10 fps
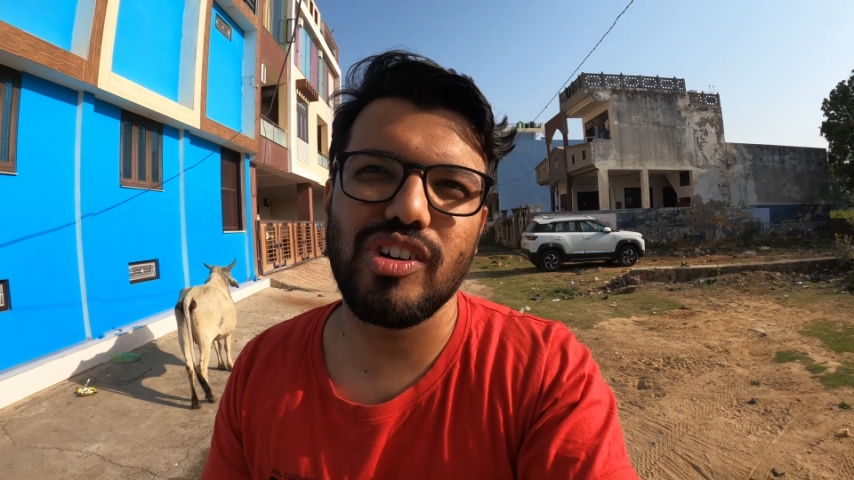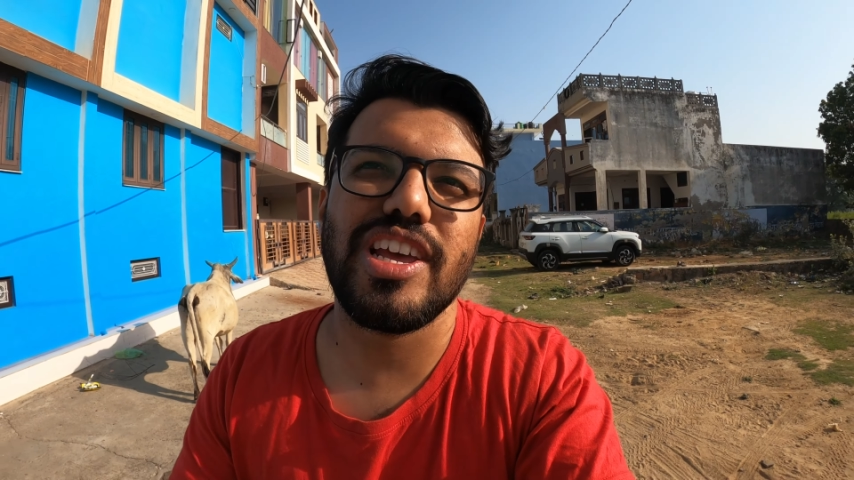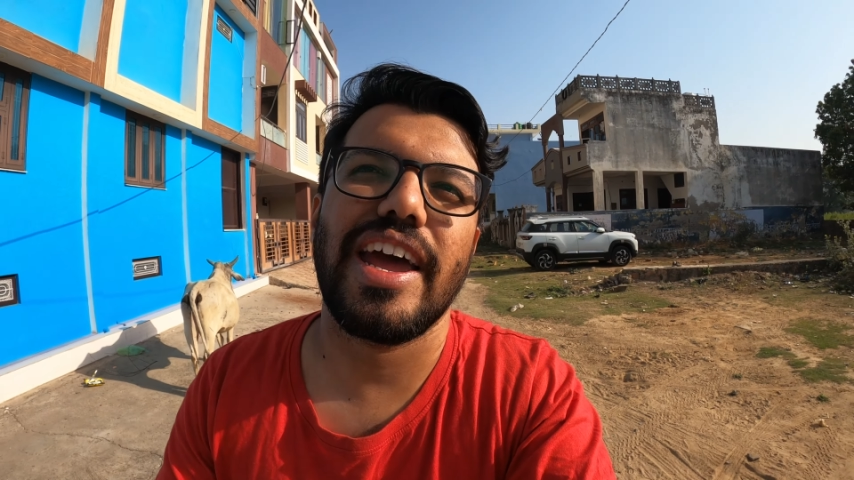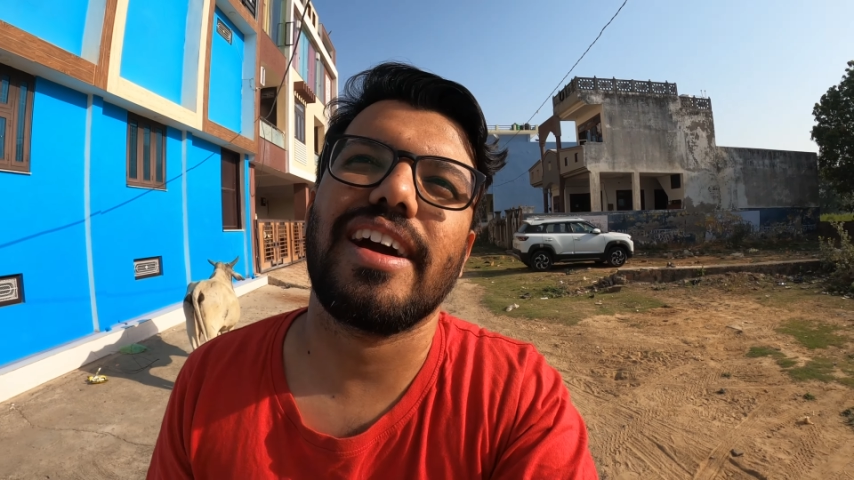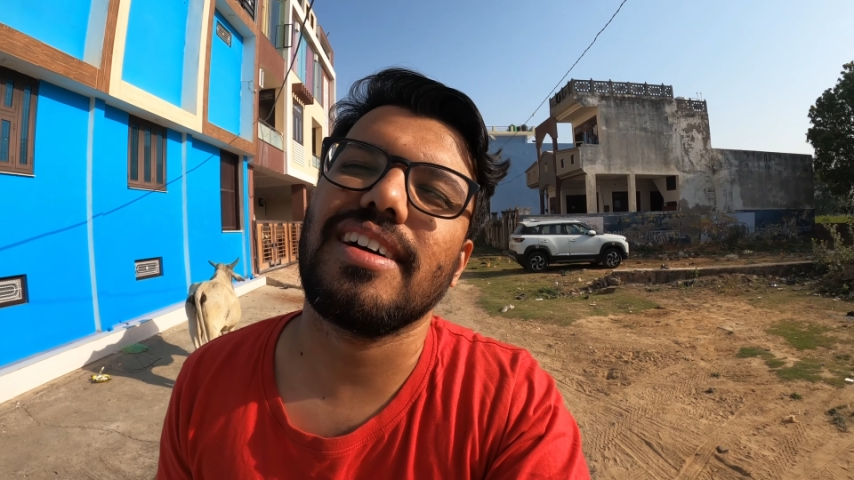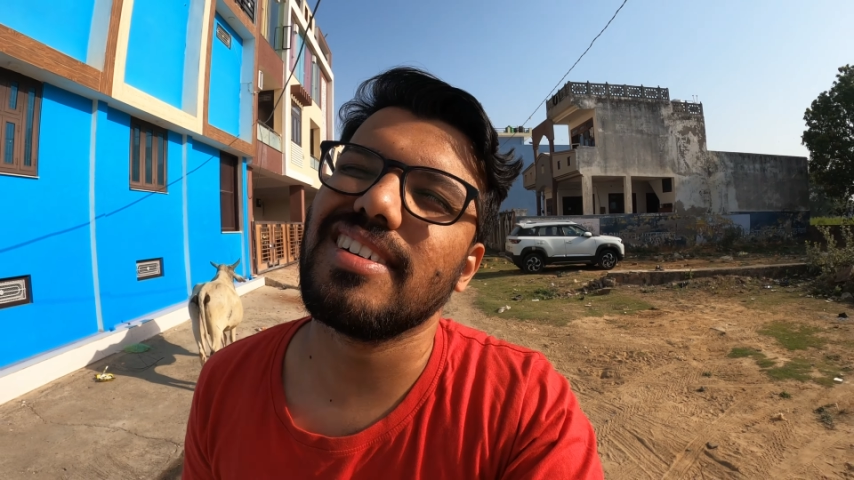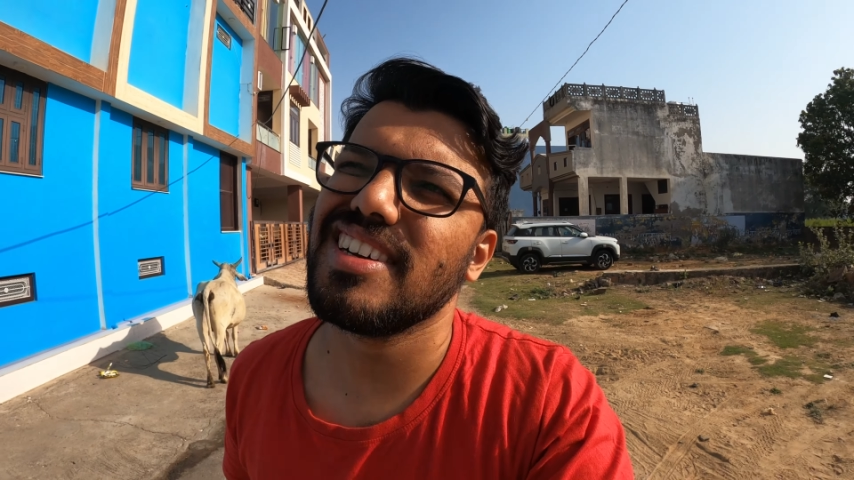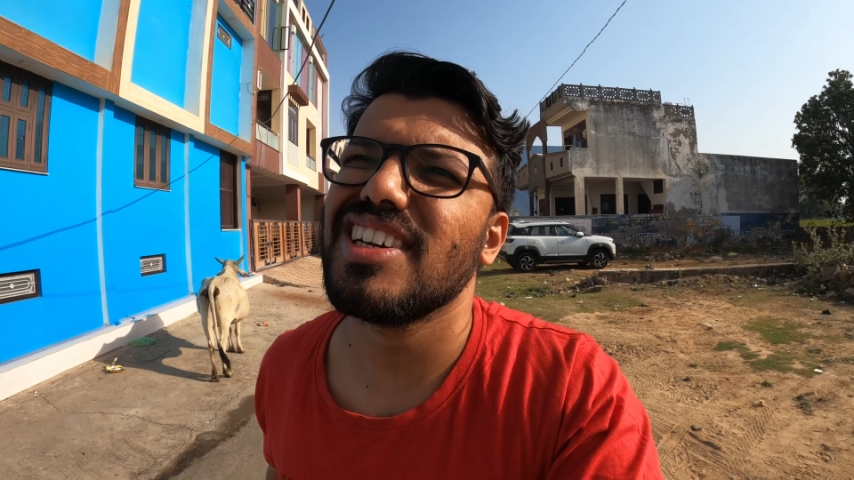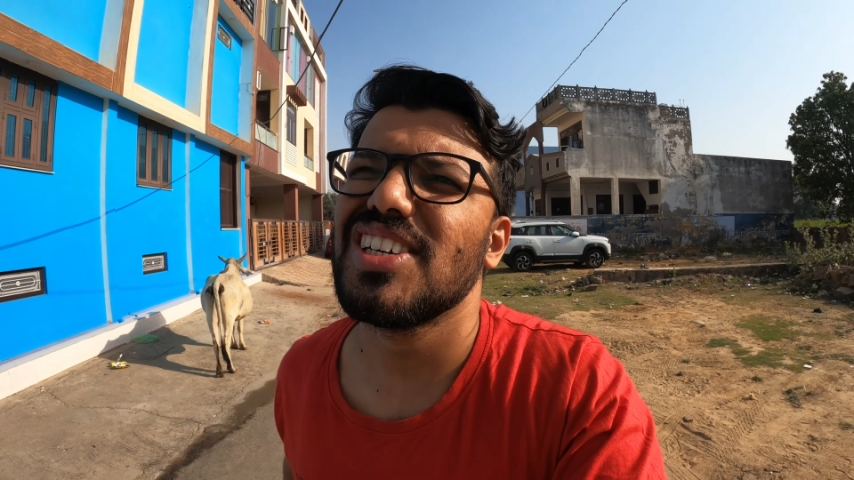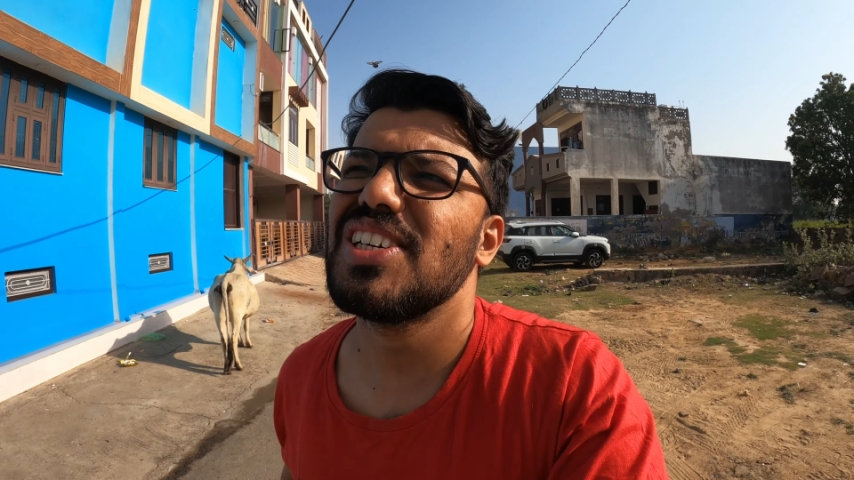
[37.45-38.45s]
हो जाएगा
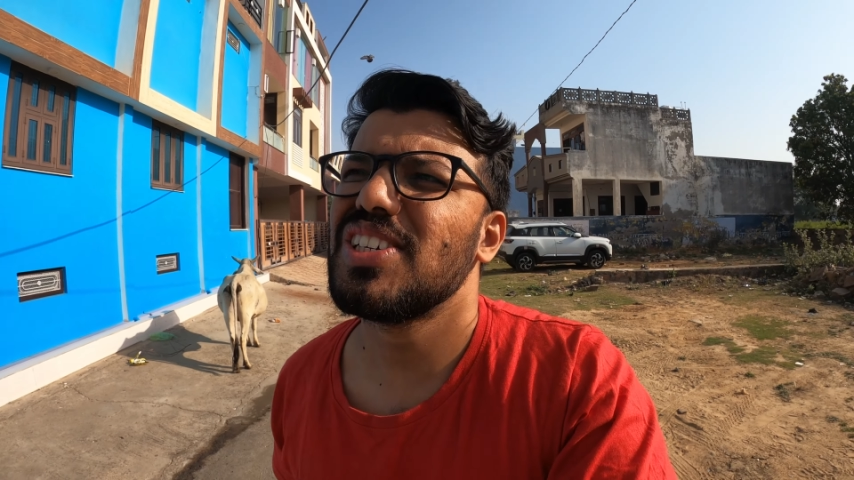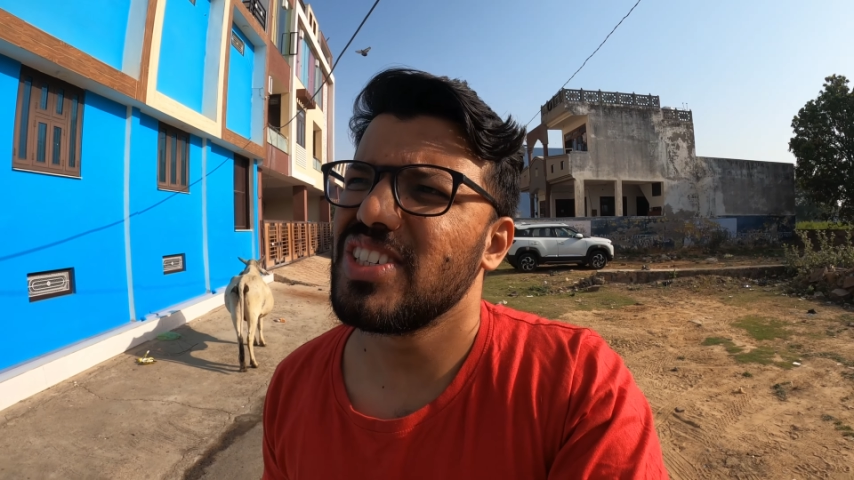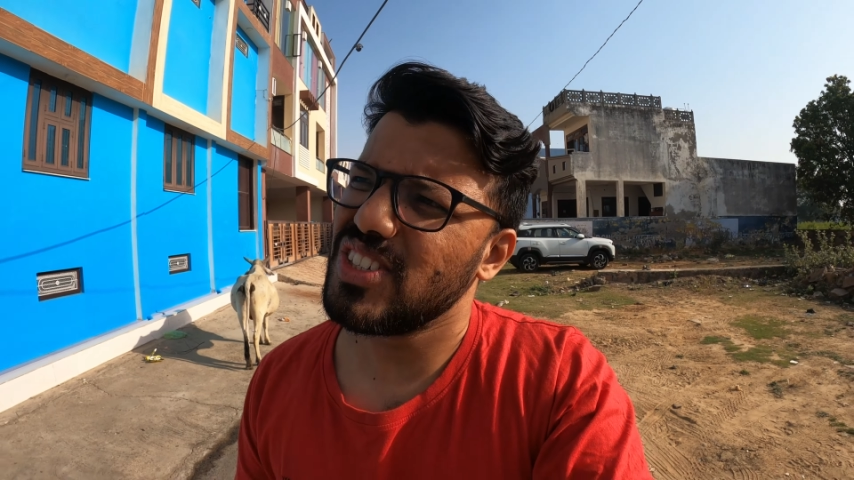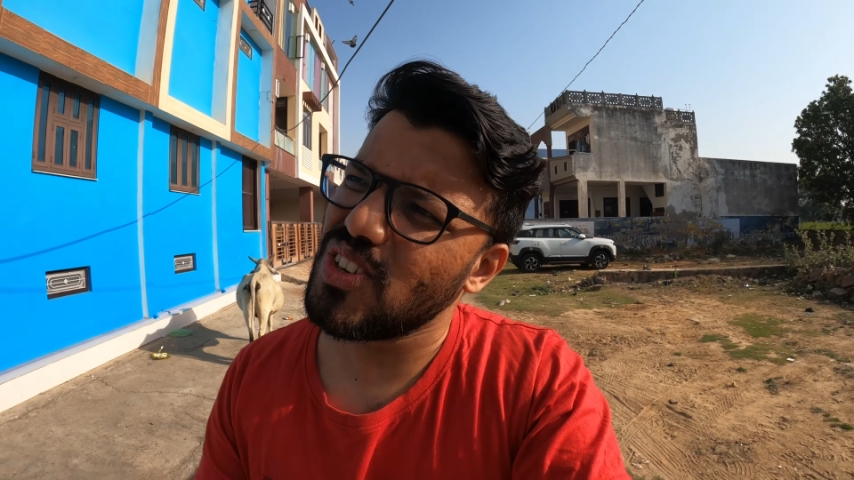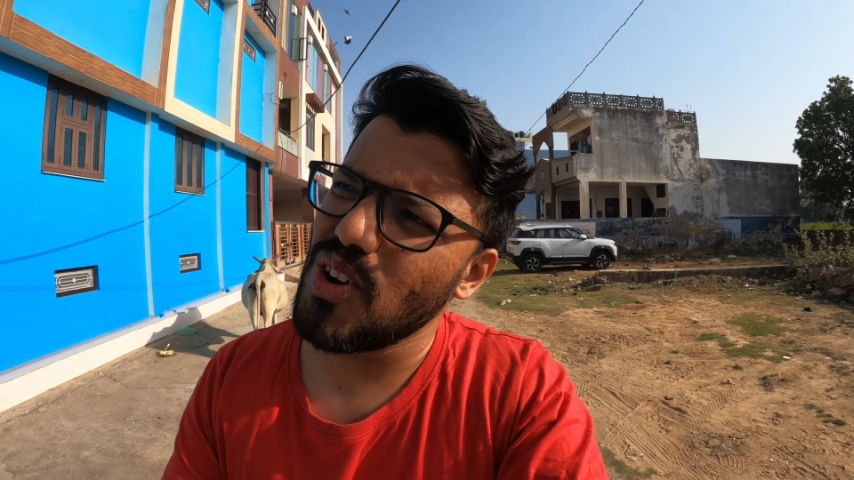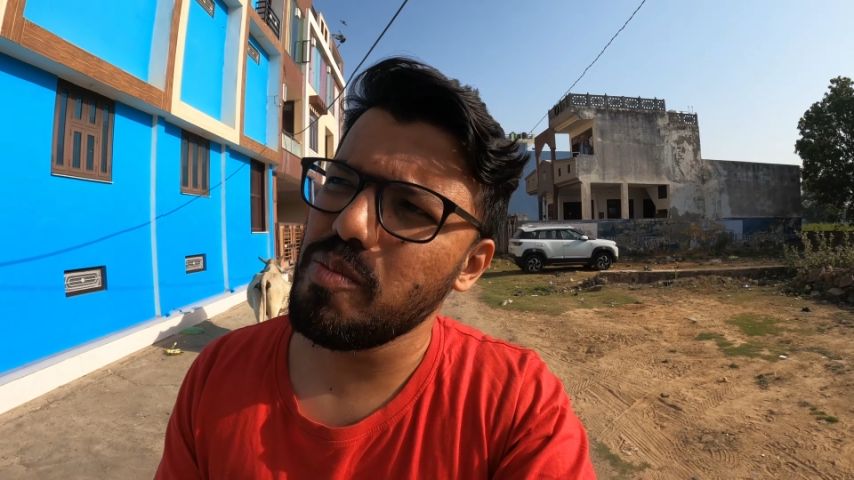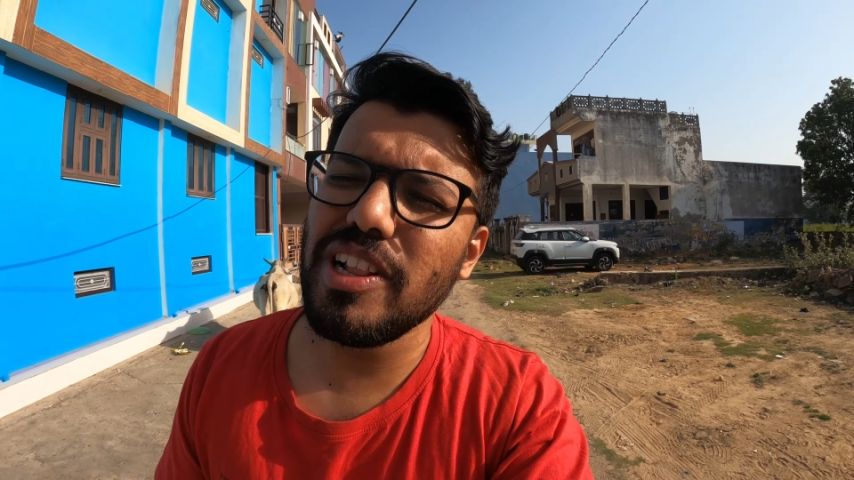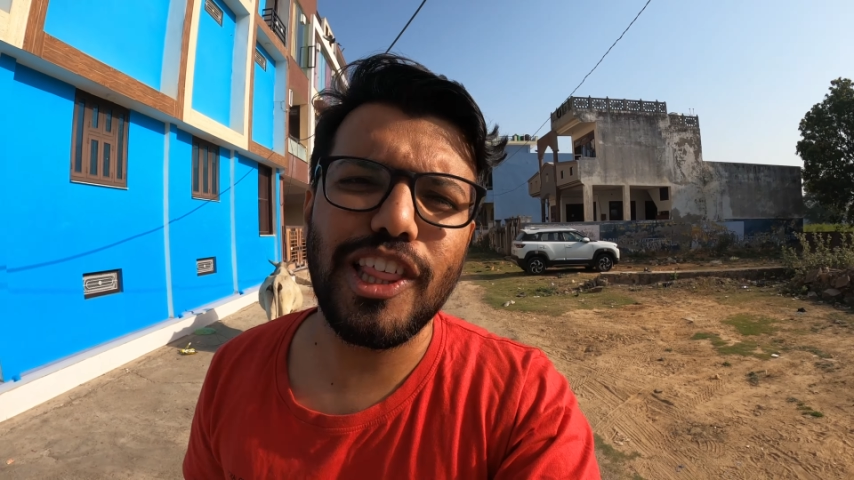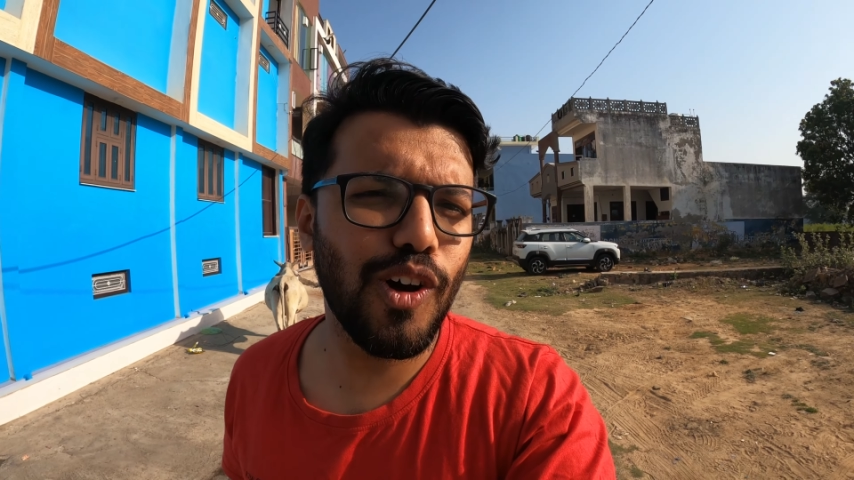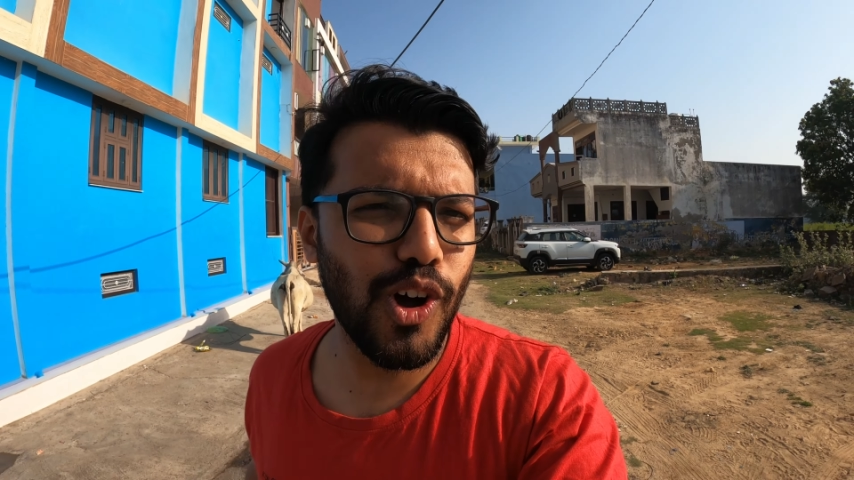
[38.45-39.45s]
सो so,
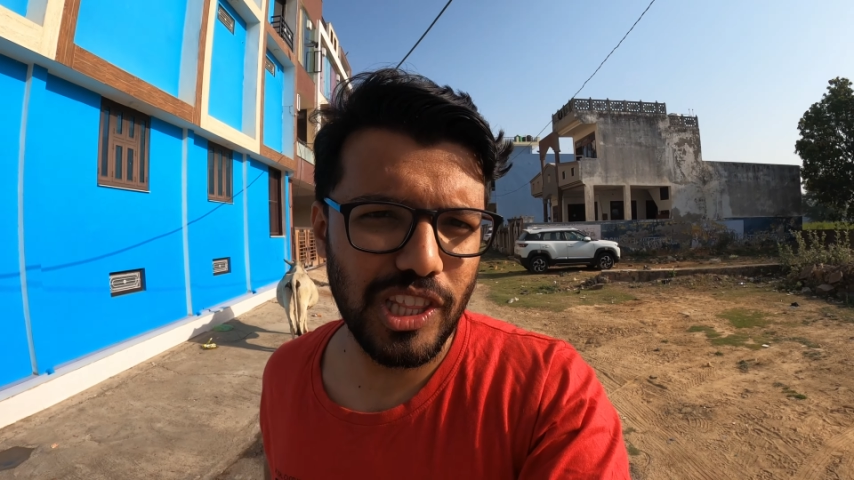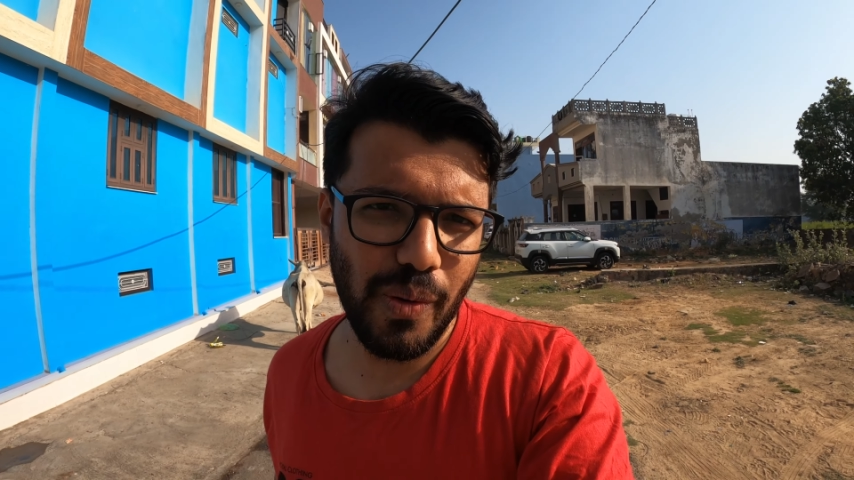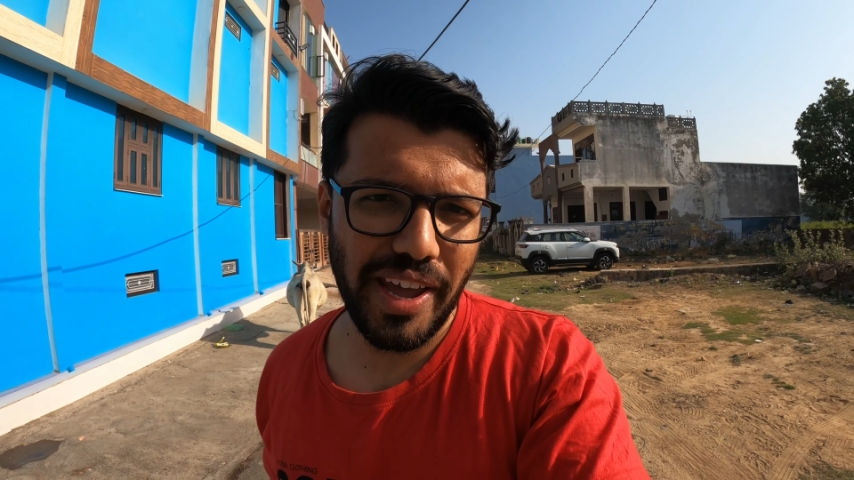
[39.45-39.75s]
मिलता हूँ ऑन द